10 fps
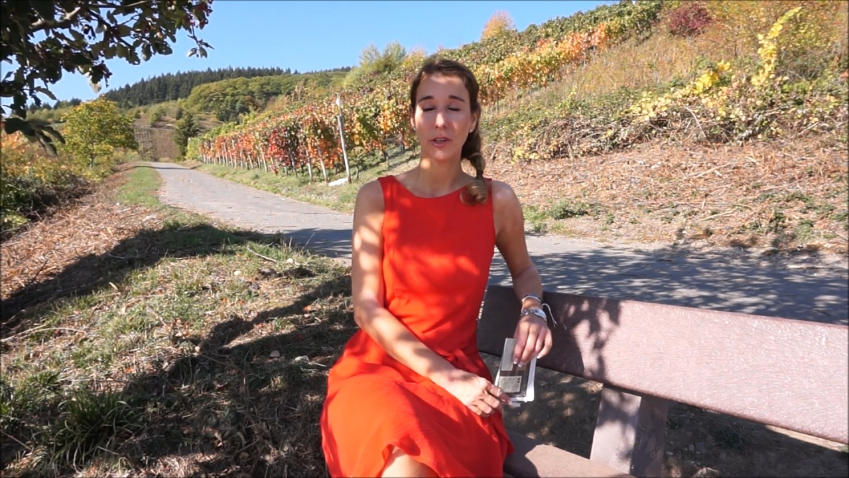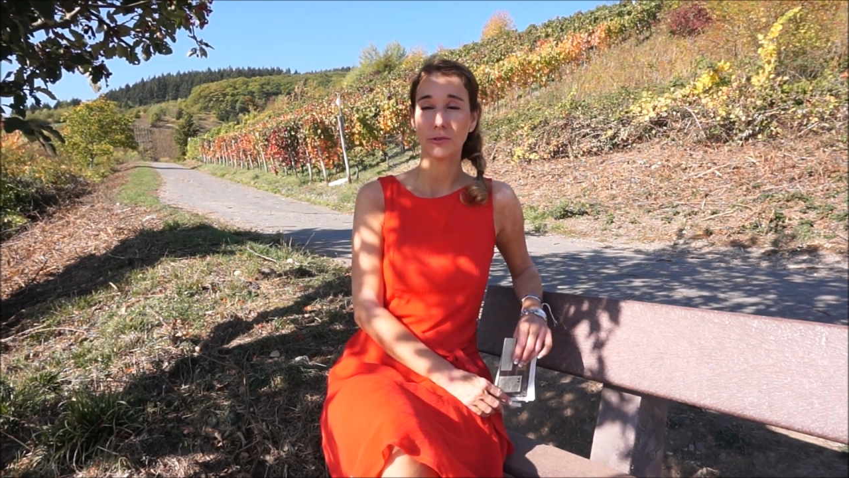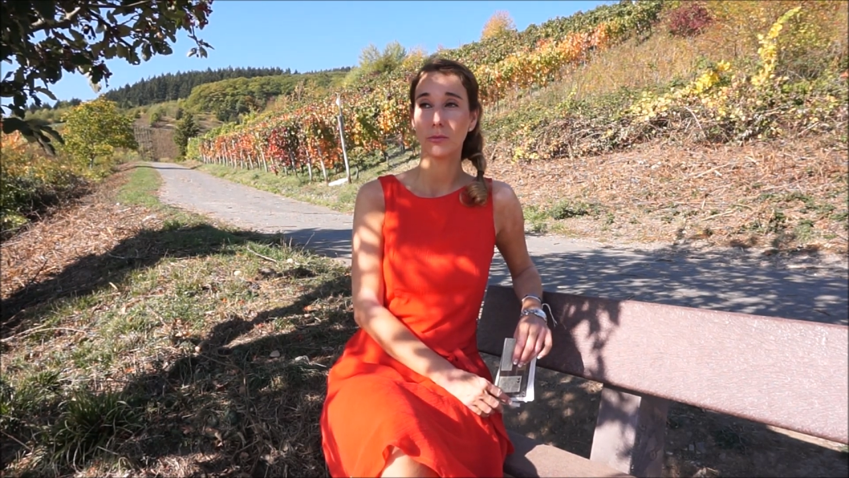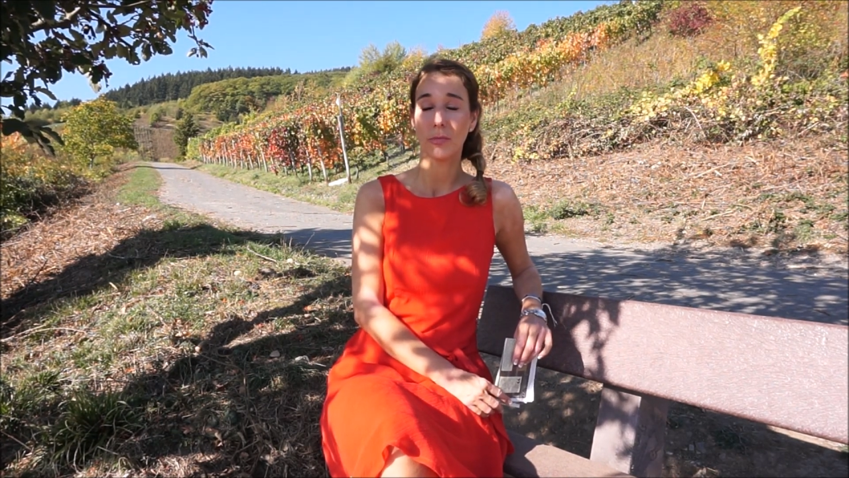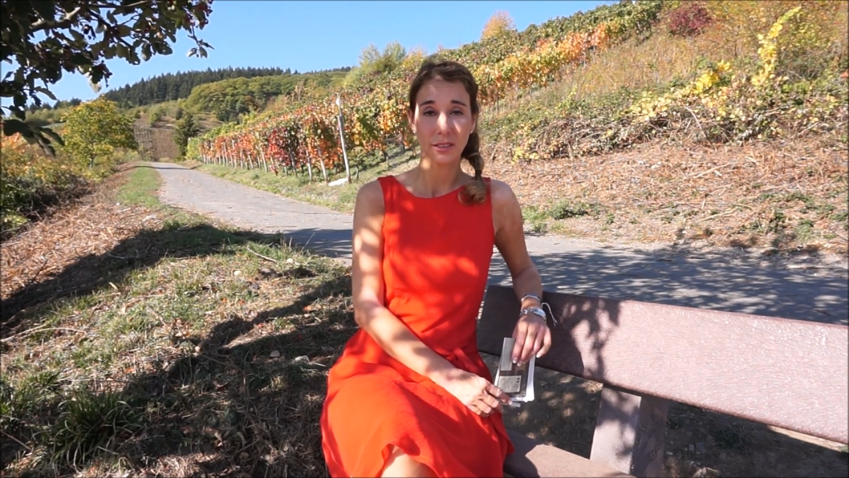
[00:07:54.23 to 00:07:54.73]

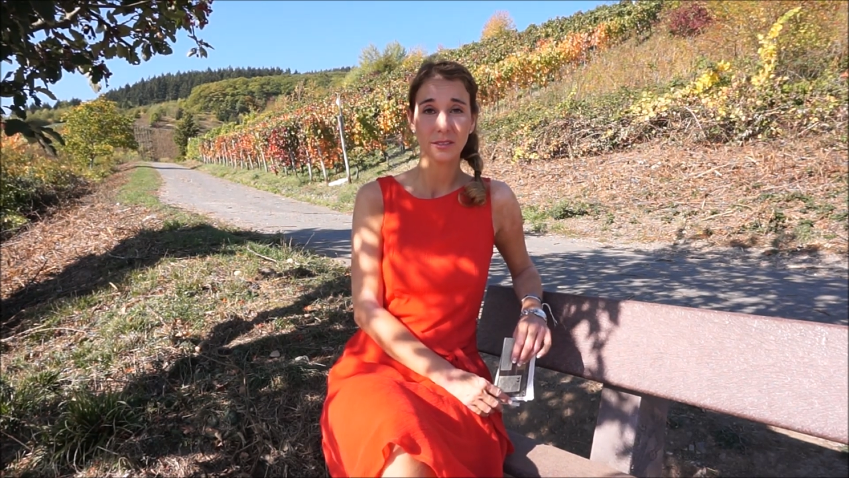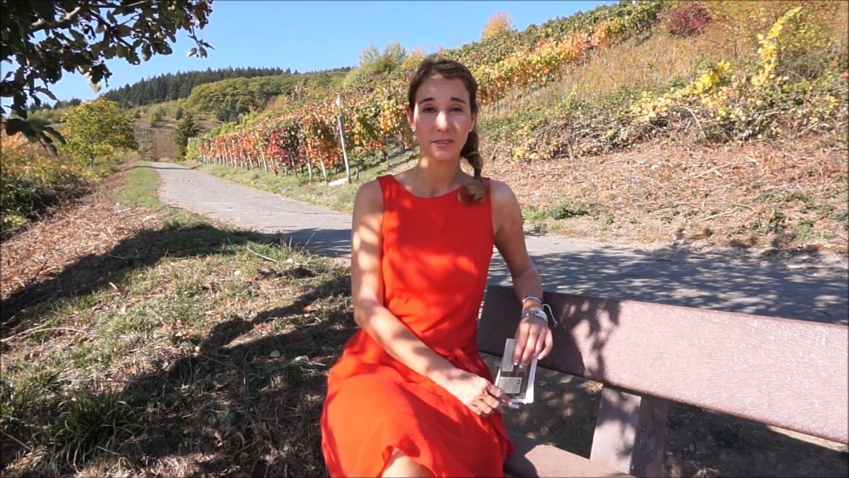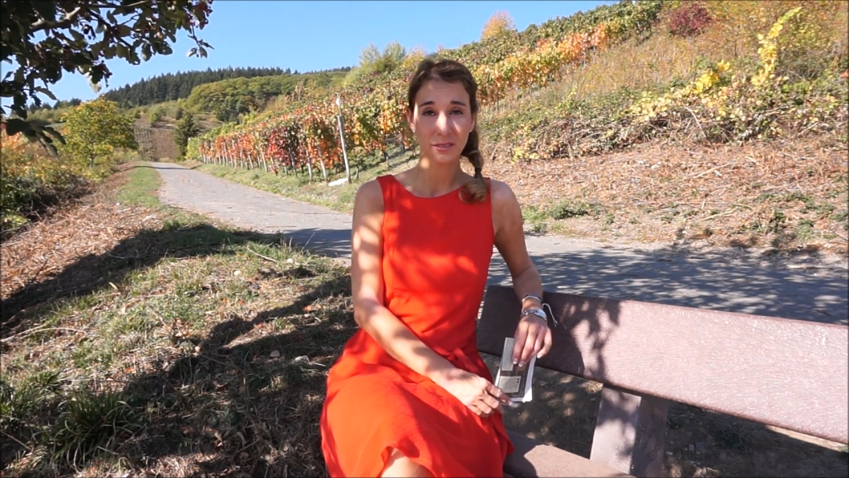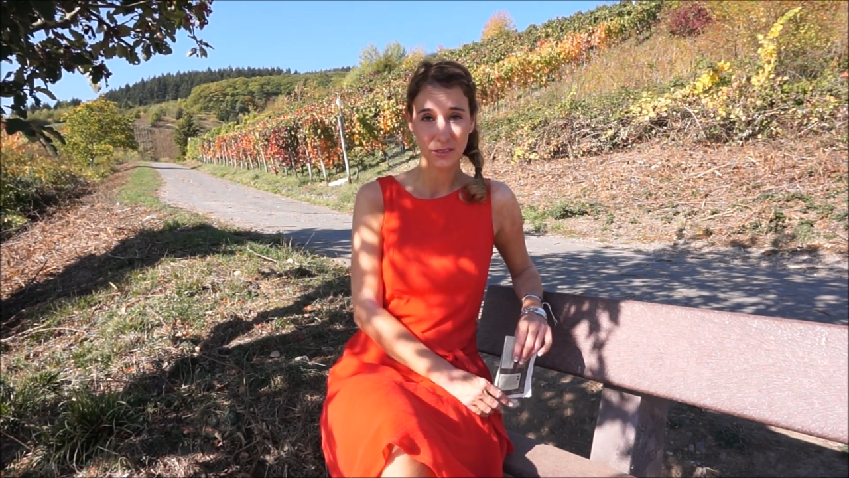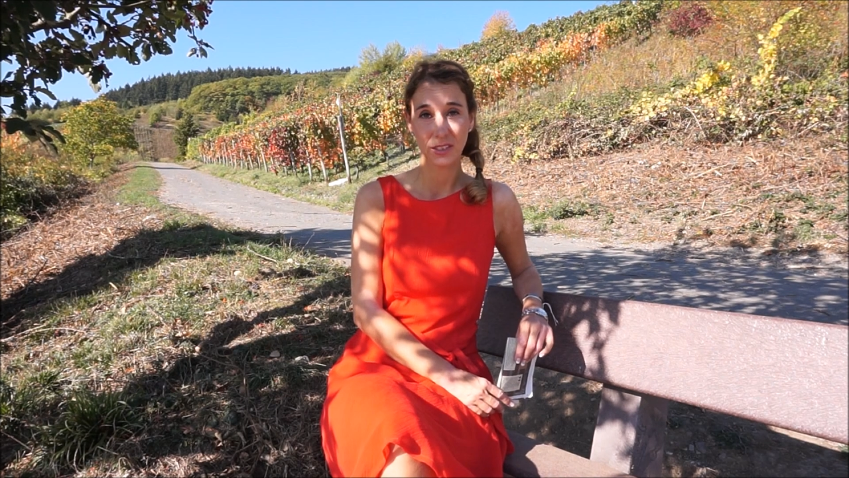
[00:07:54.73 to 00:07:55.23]
wo
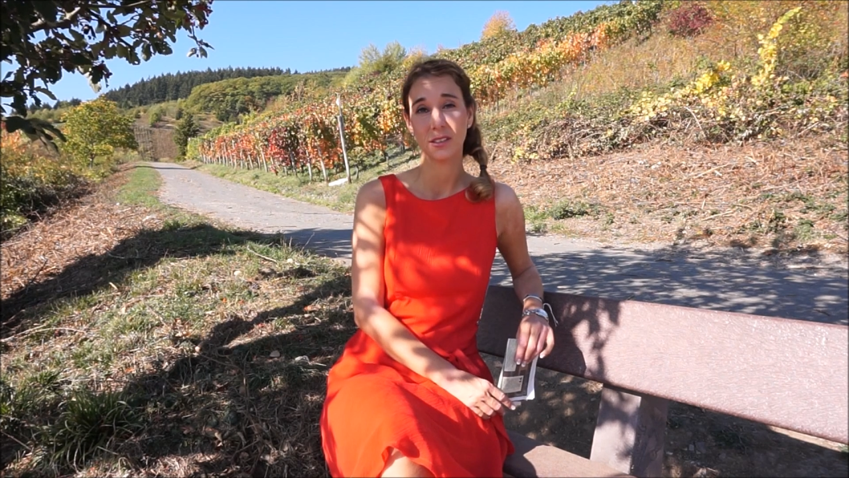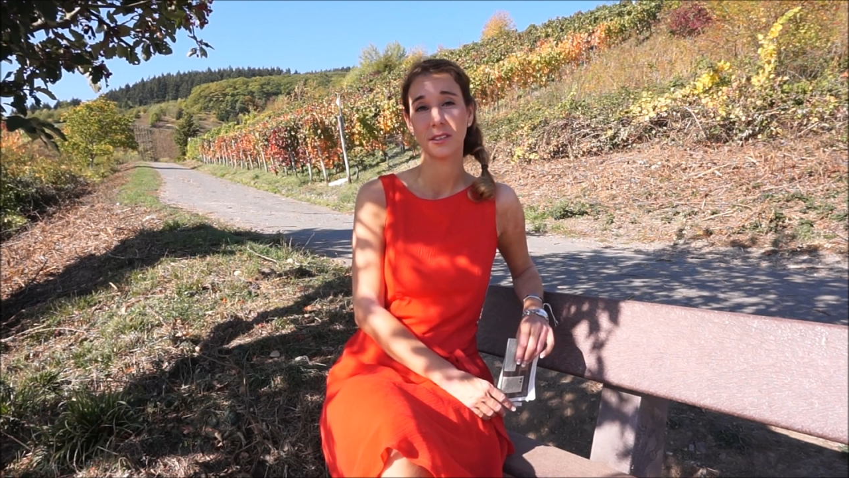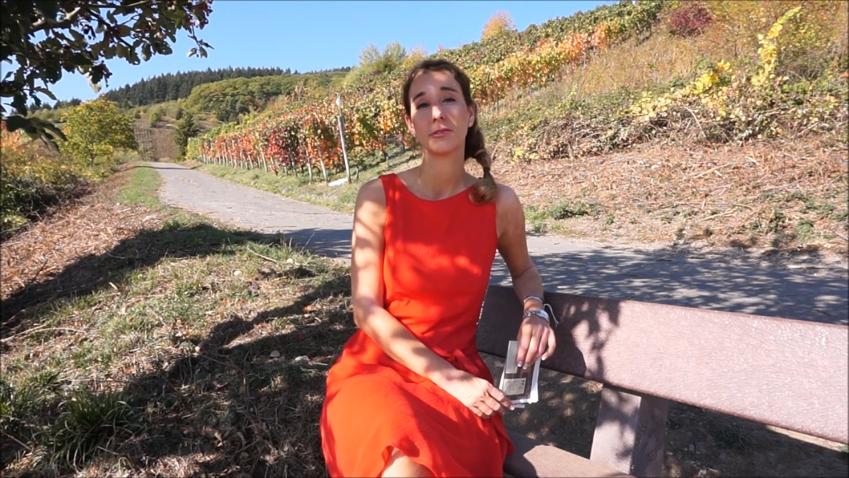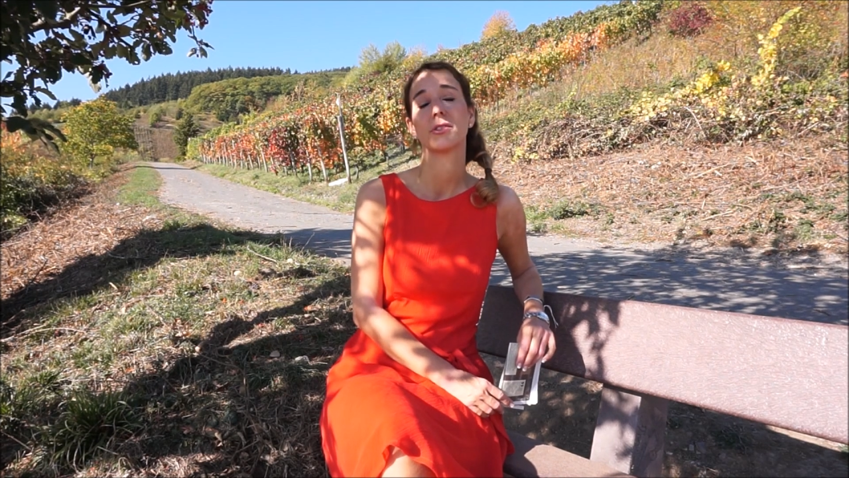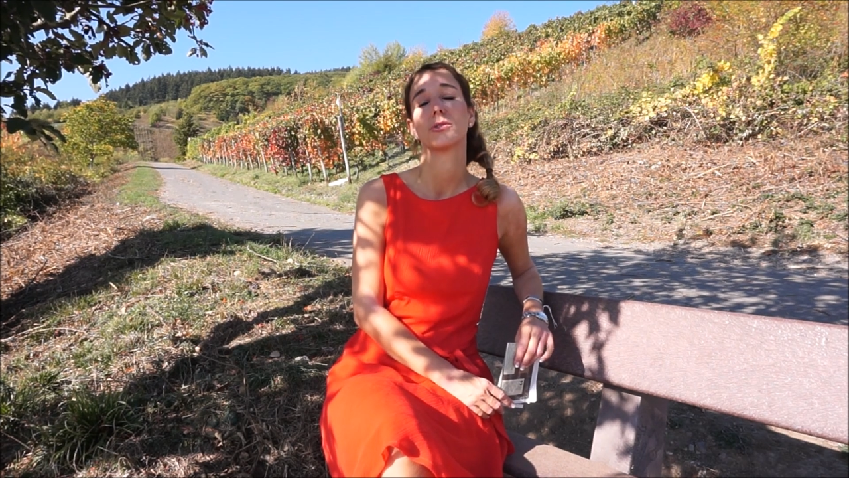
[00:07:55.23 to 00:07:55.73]
man
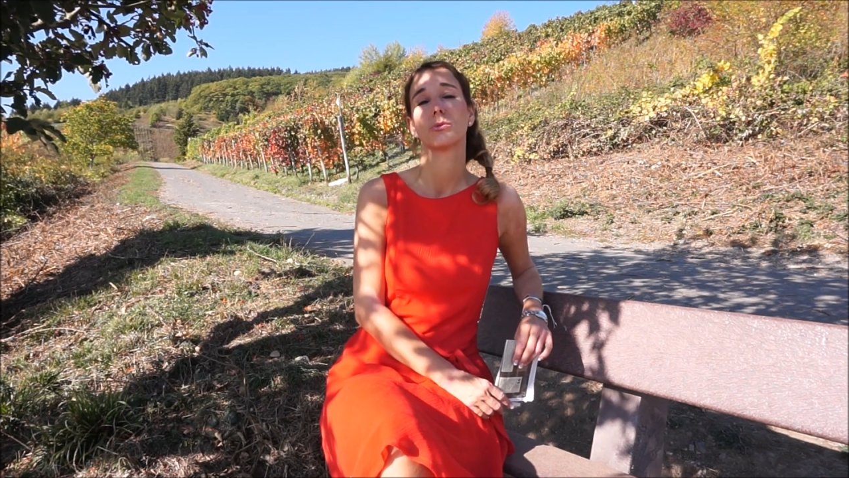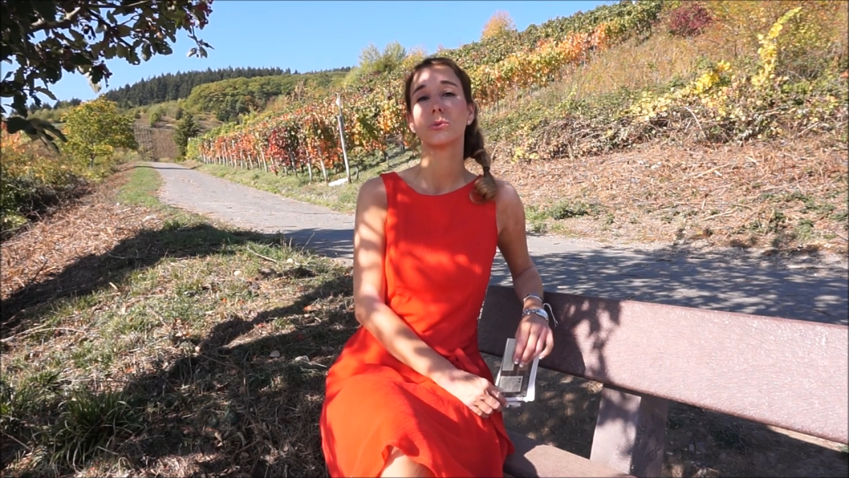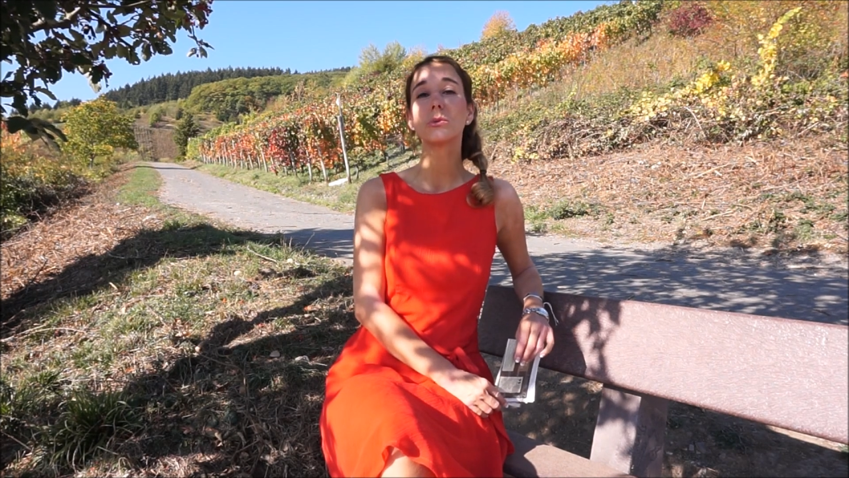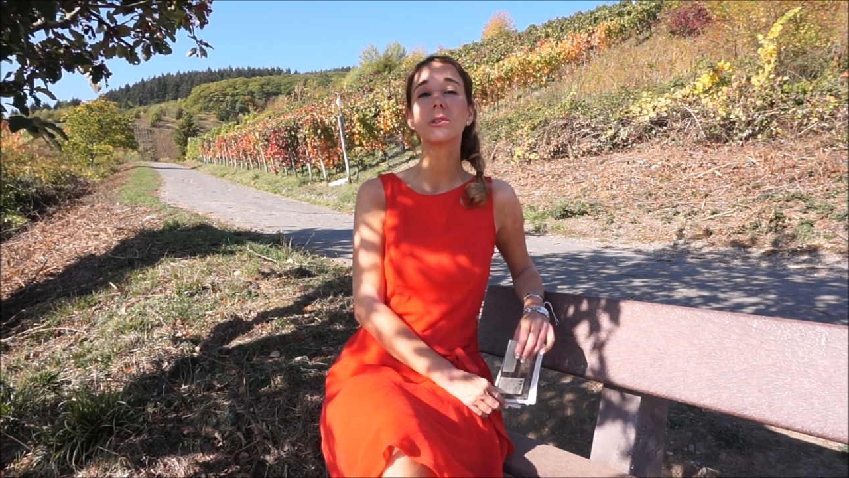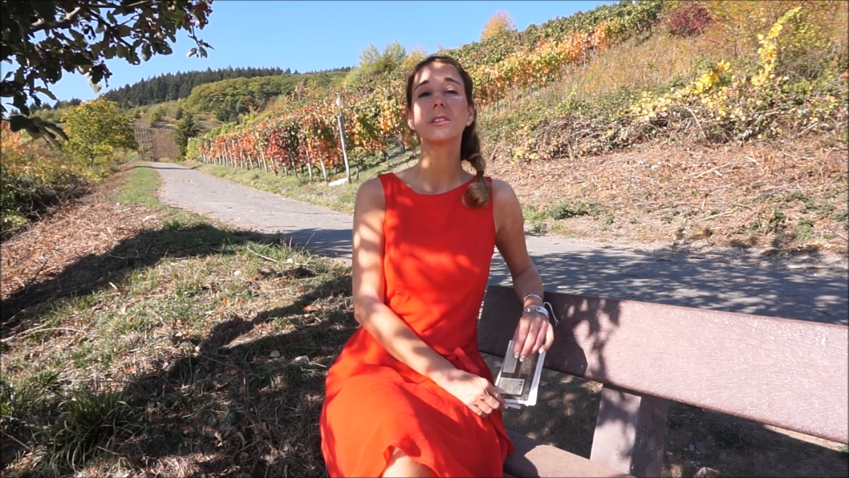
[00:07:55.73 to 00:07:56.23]
das
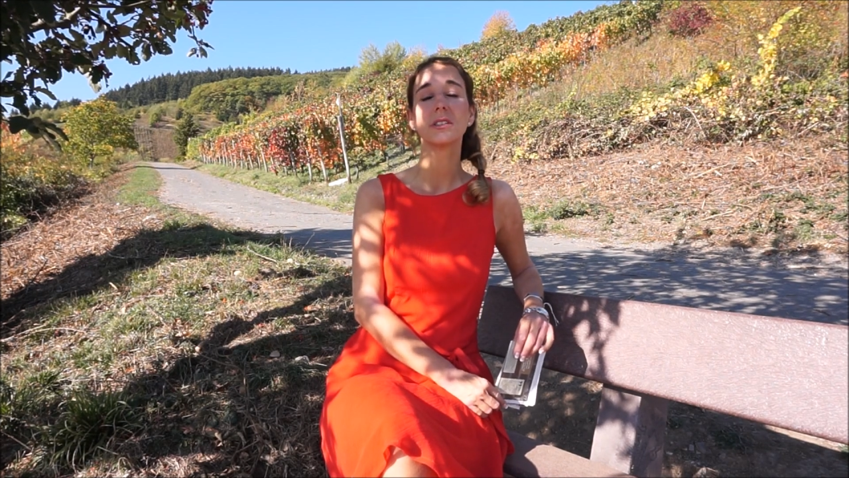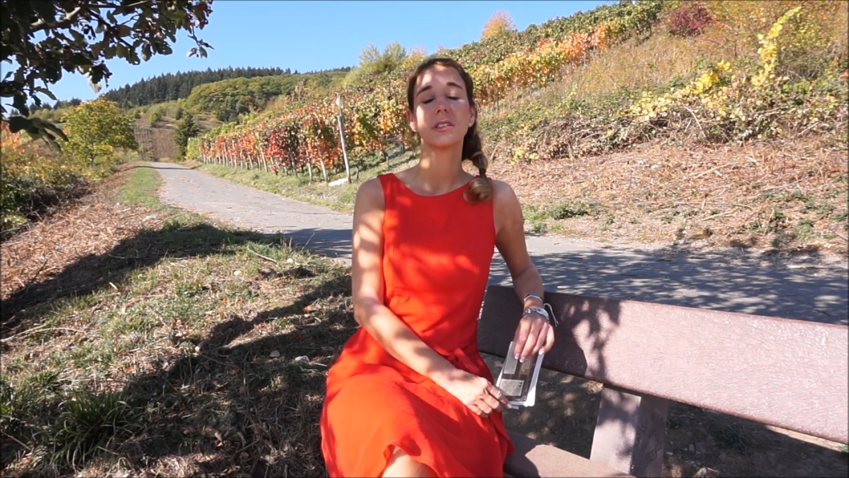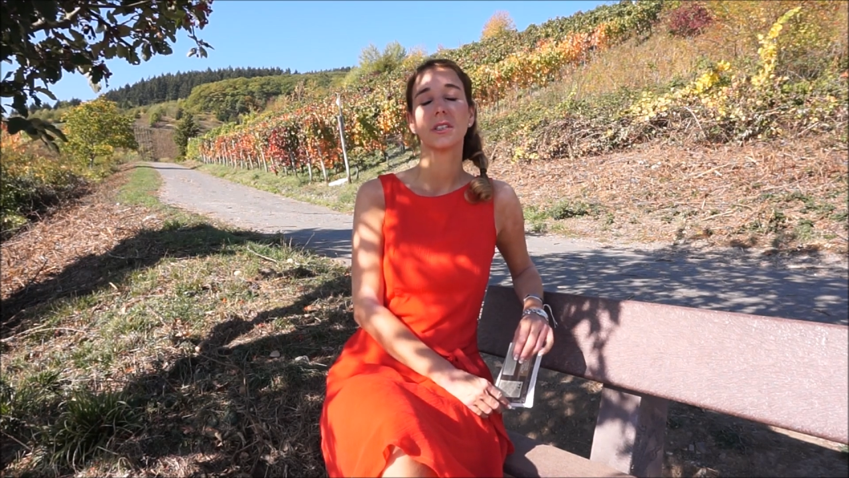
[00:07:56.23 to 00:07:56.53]
versucht,